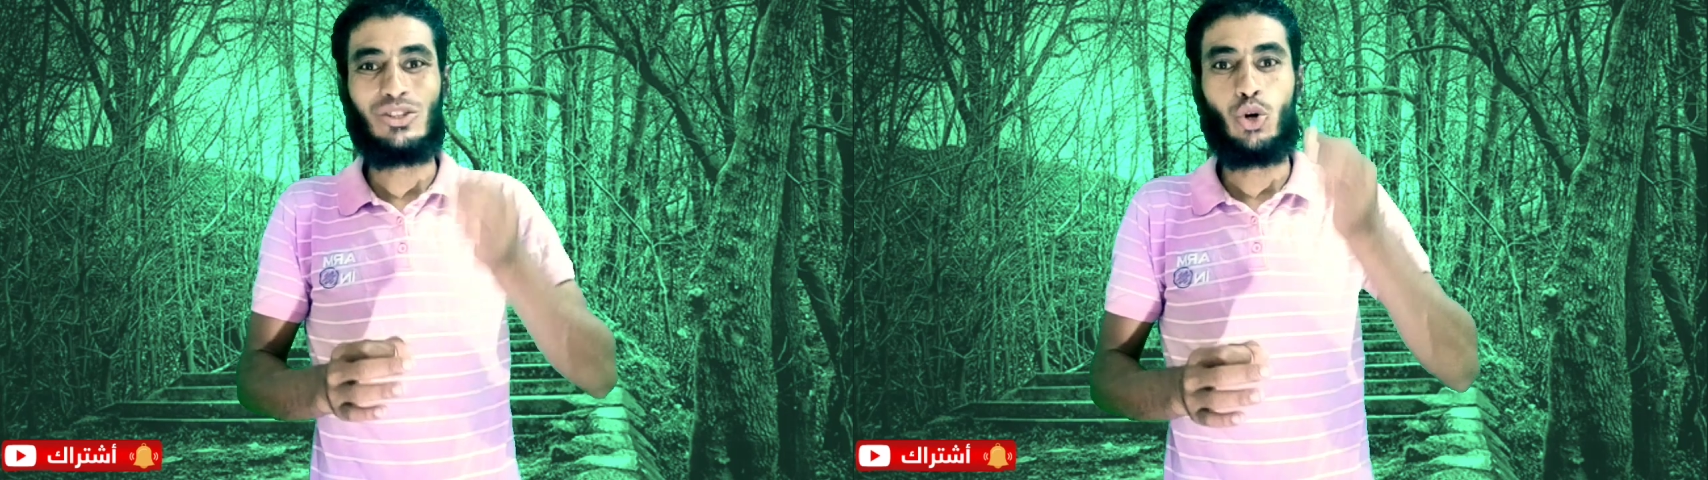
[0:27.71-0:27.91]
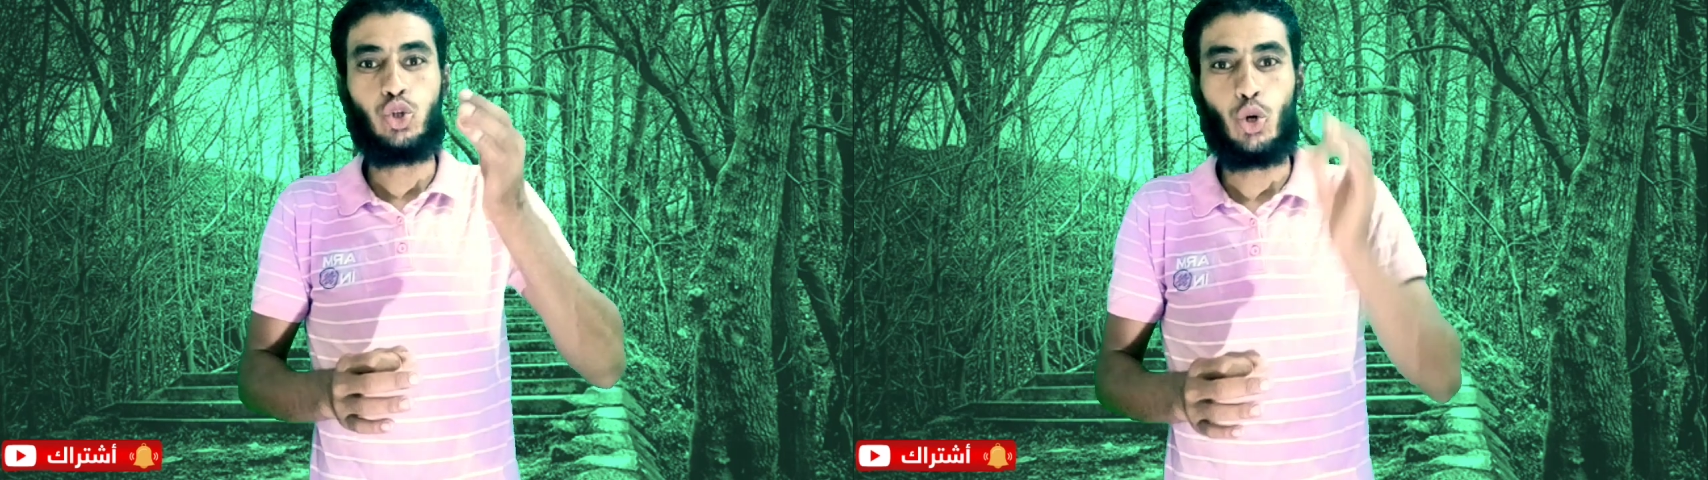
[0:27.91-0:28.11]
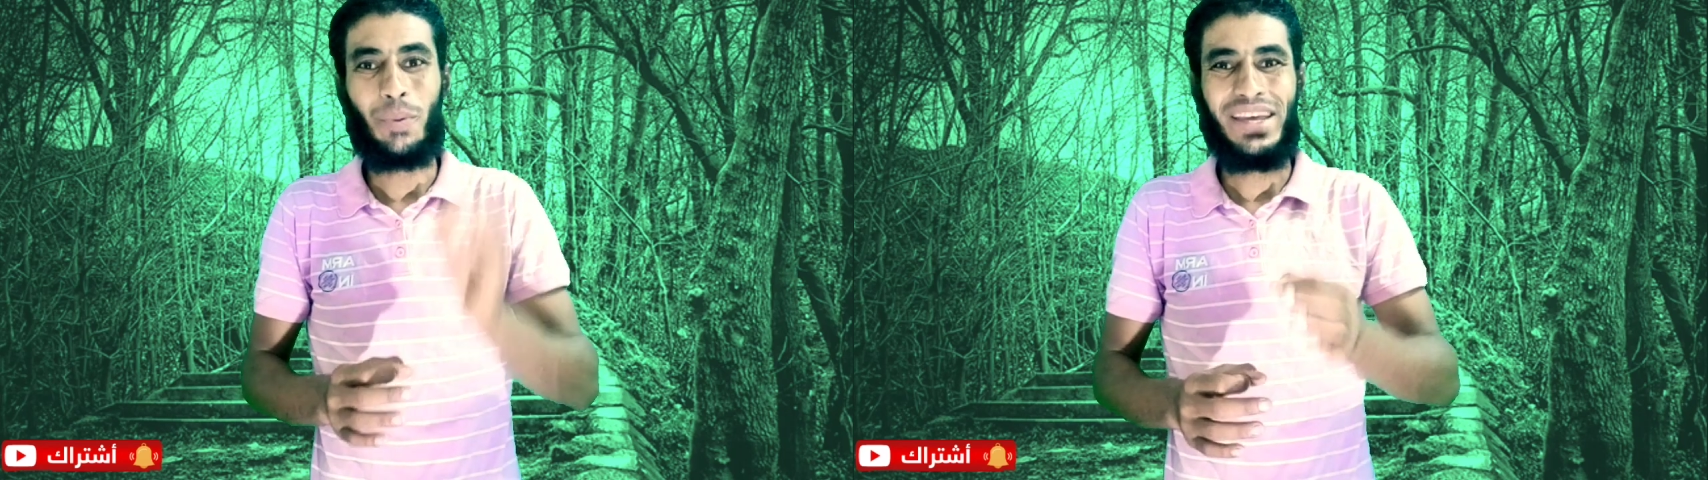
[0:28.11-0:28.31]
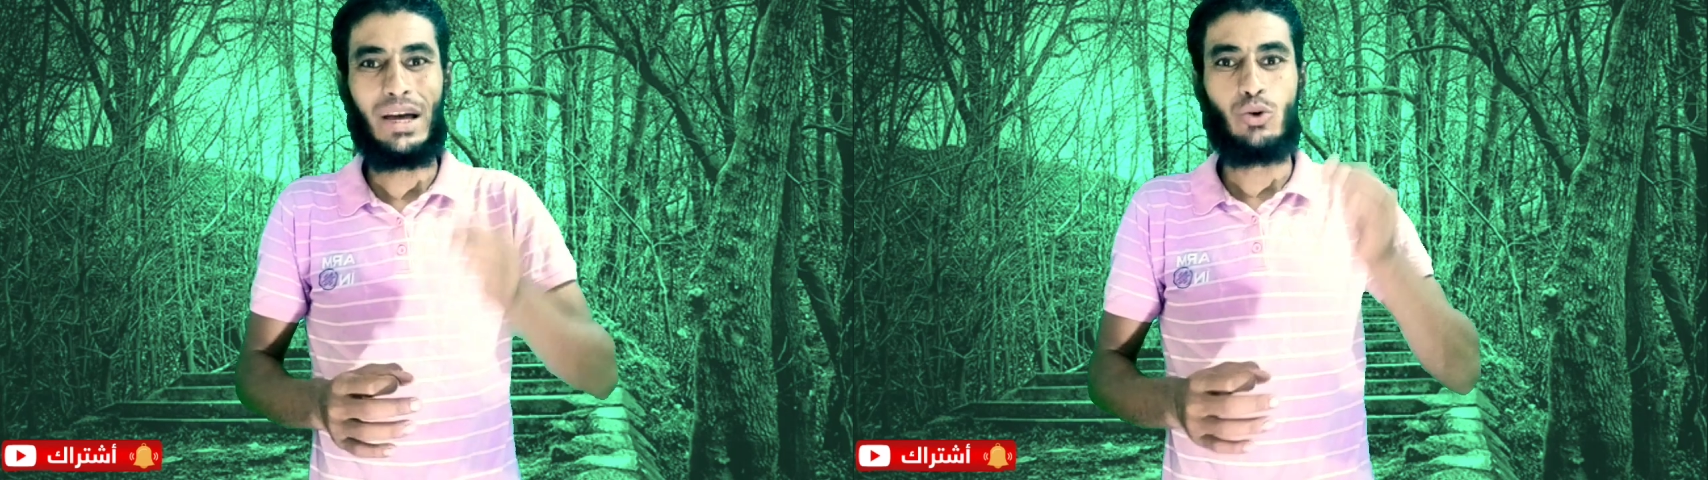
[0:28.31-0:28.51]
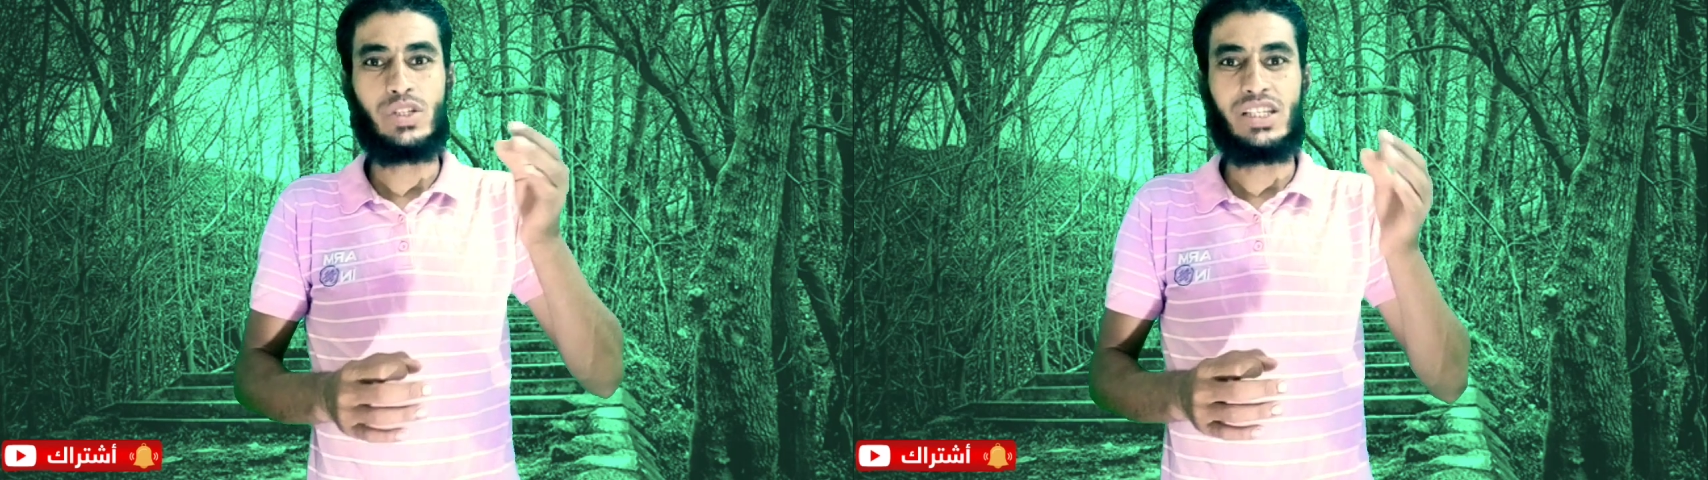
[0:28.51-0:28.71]

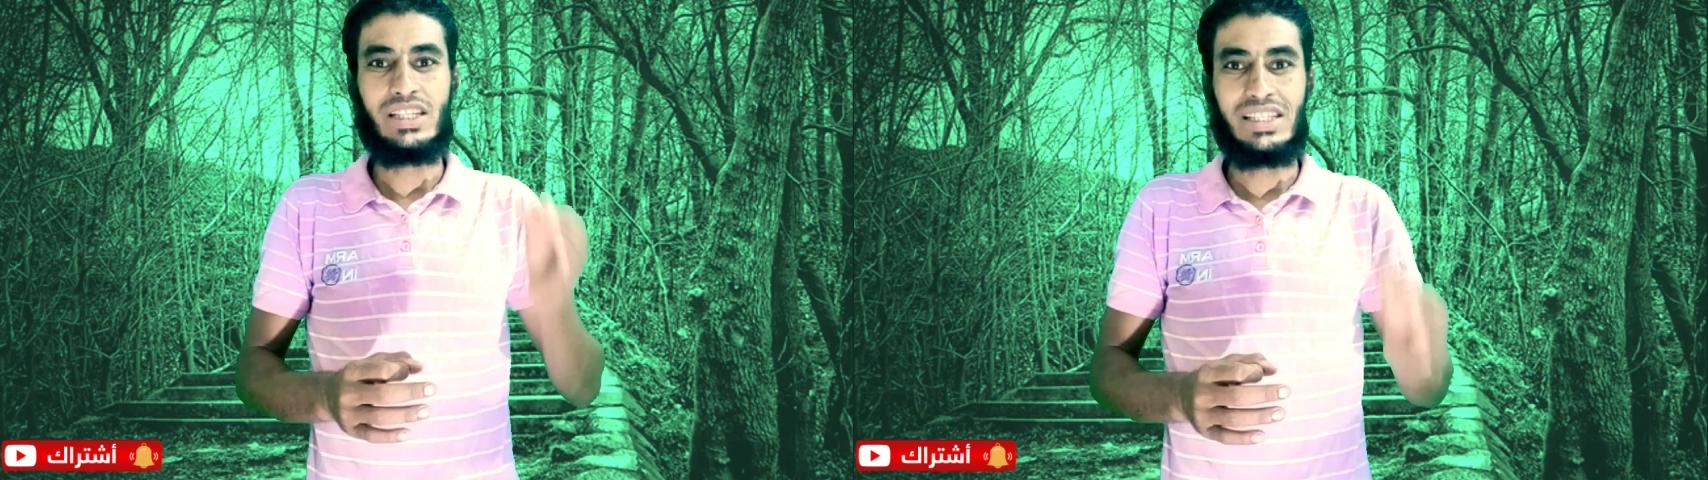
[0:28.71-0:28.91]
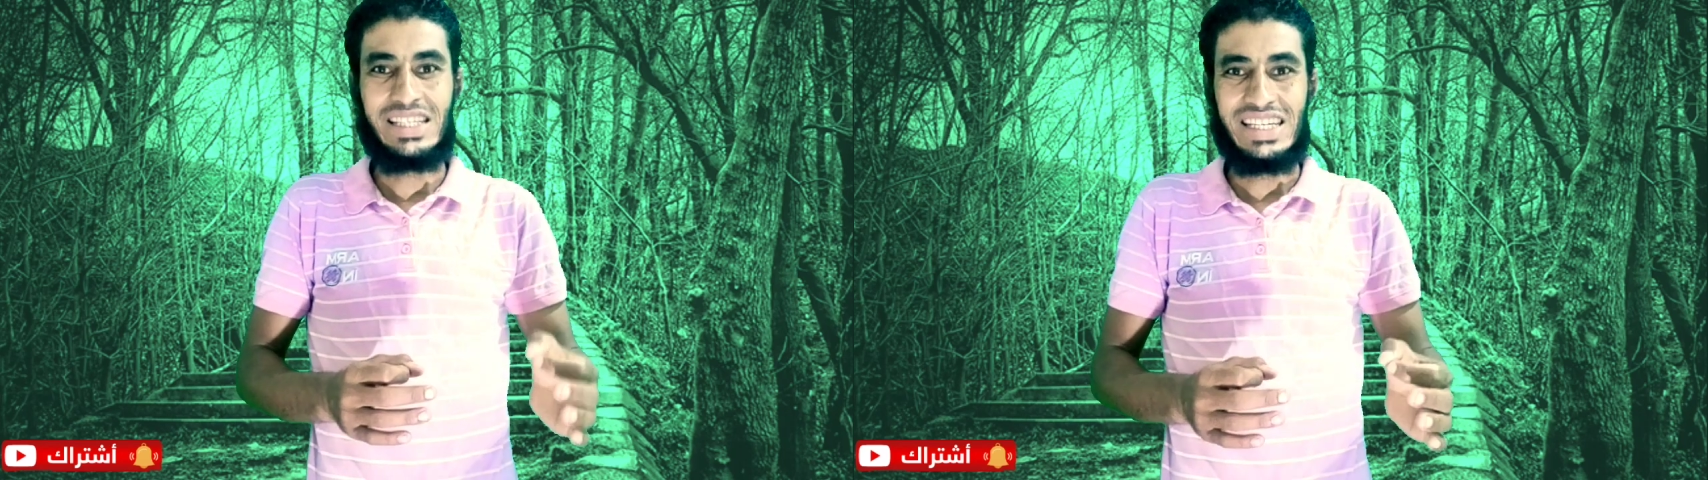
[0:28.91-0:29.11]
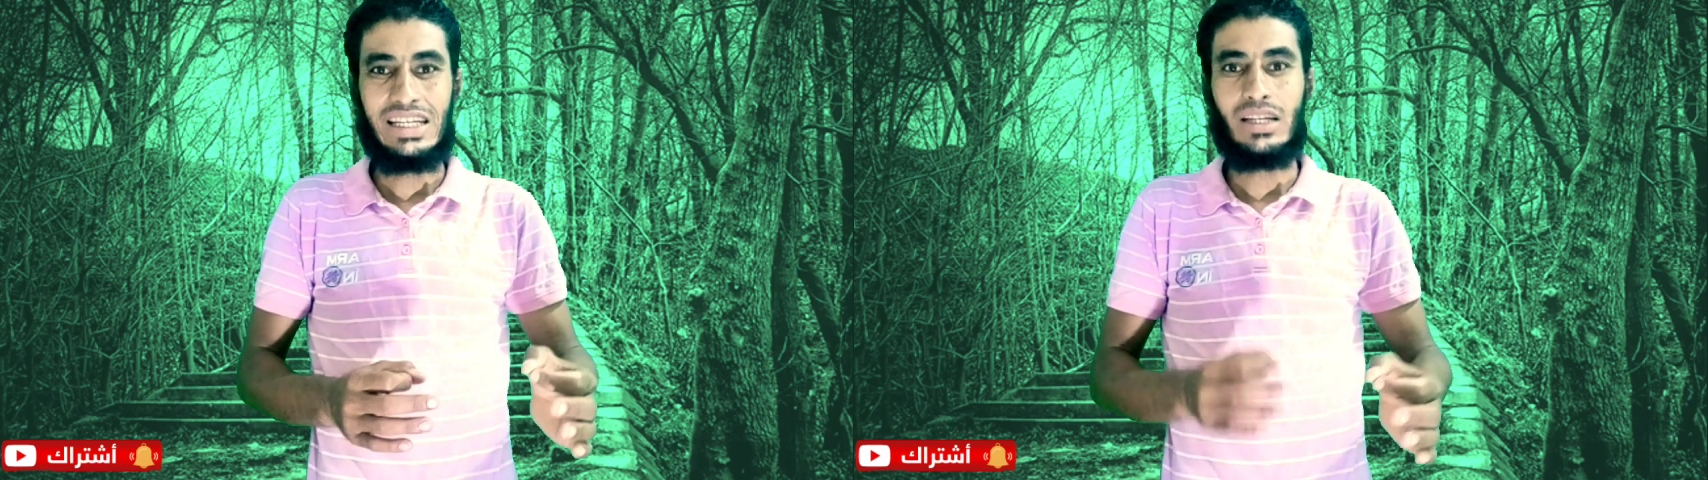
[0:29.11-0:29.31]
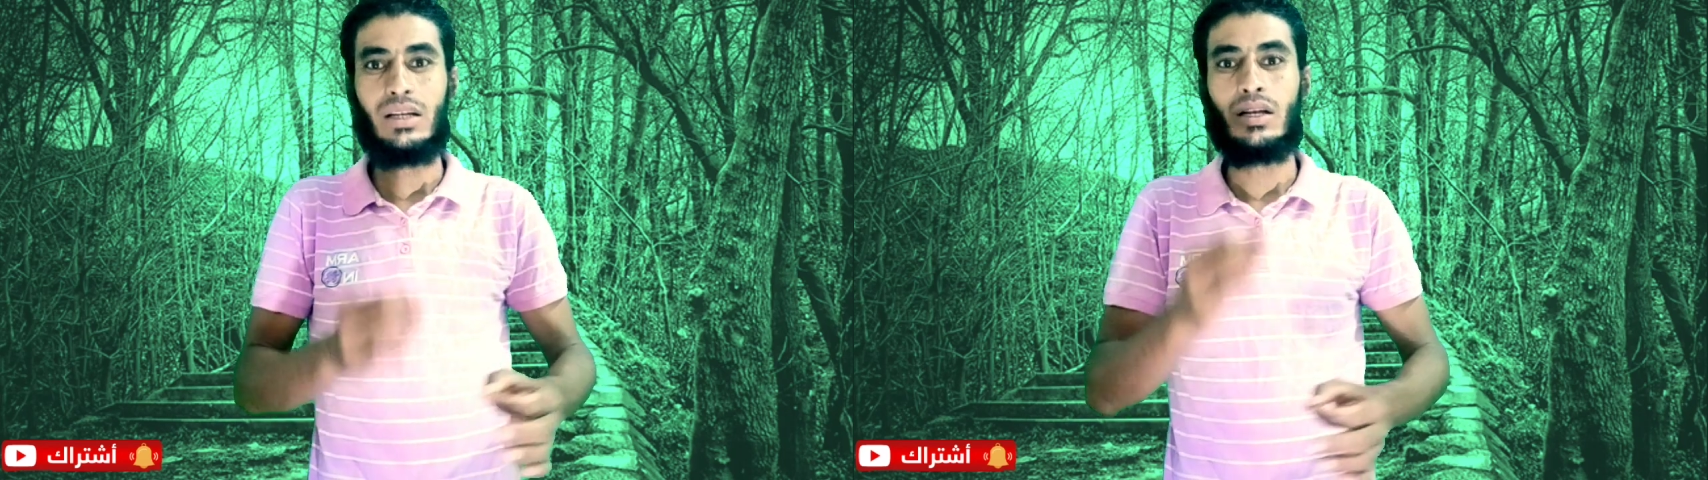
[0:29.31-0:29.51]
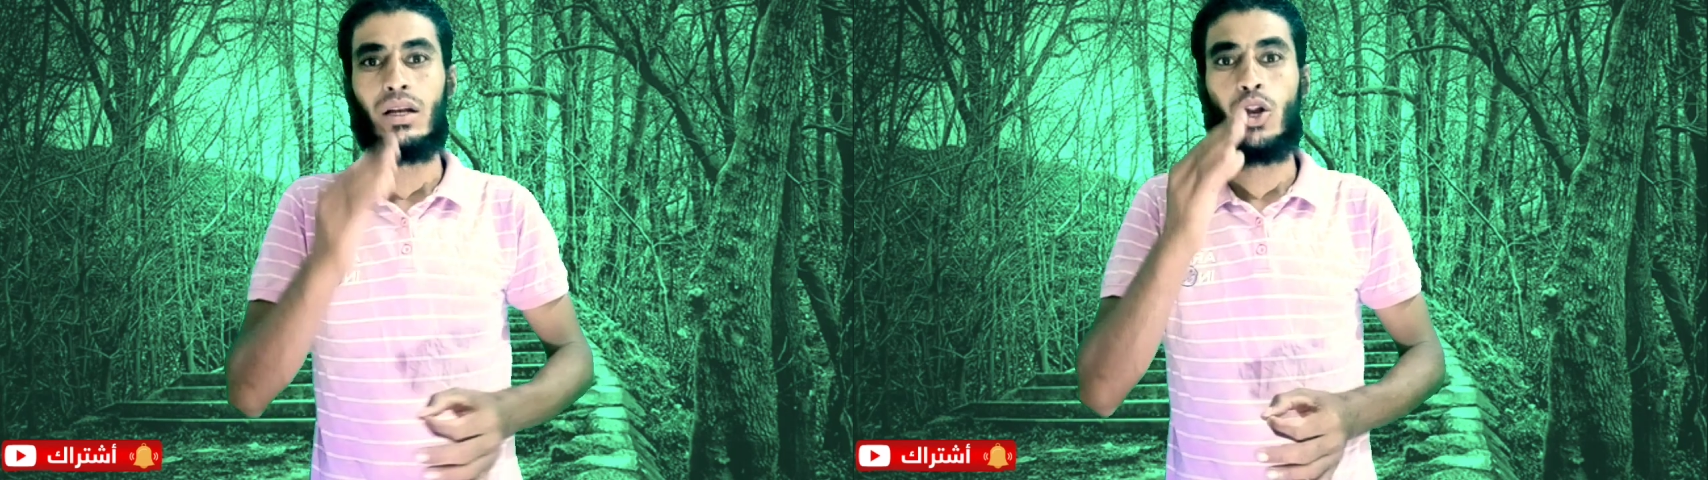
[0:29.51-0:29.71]

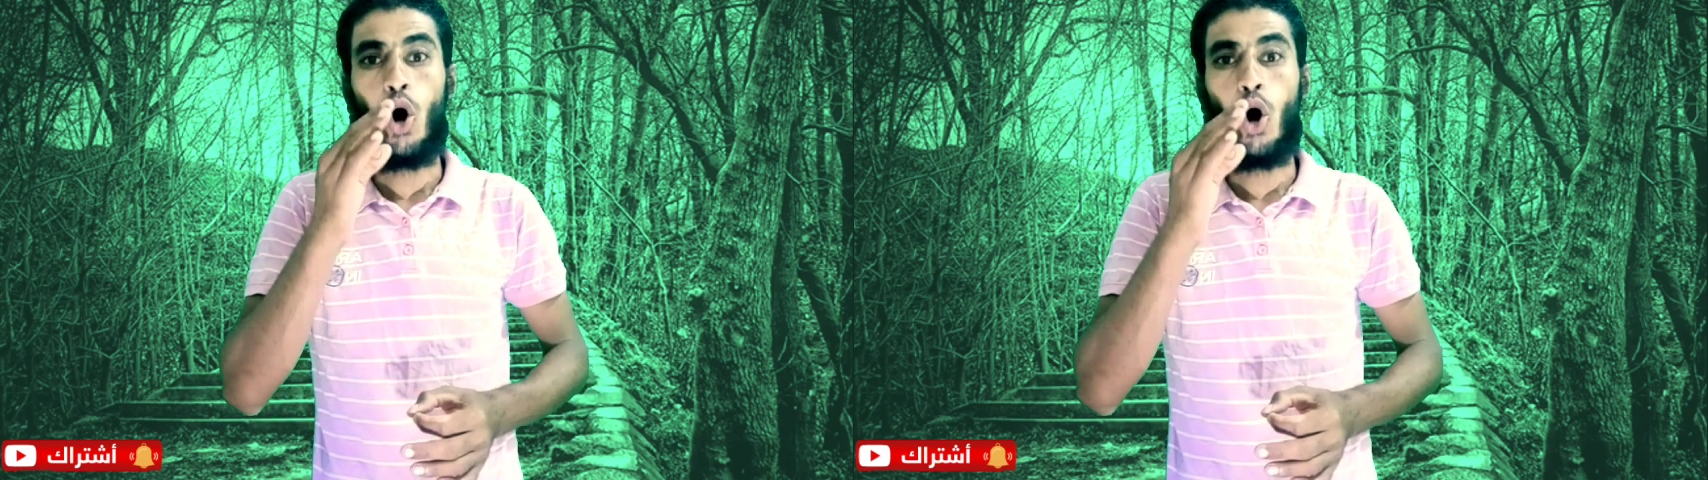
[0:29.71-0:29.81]
360